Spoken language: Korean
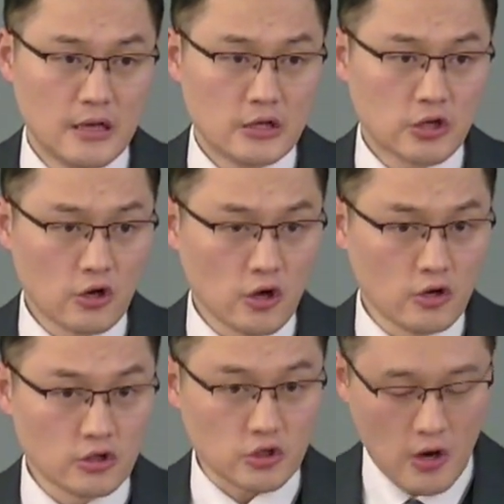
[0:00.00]

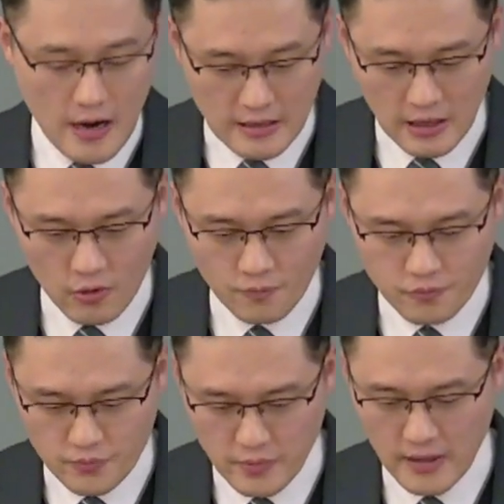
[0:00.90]
성경은 정확하고
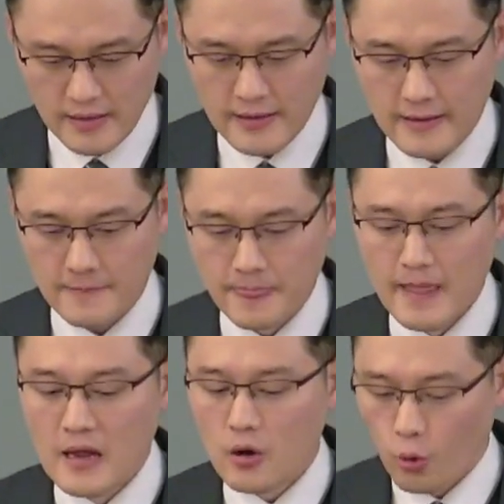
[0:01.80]
분명하게
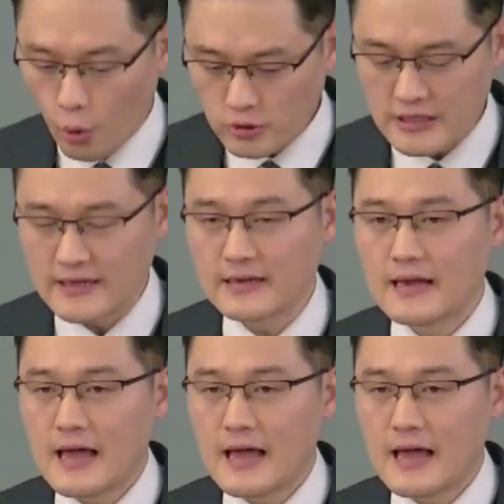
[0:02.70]
오직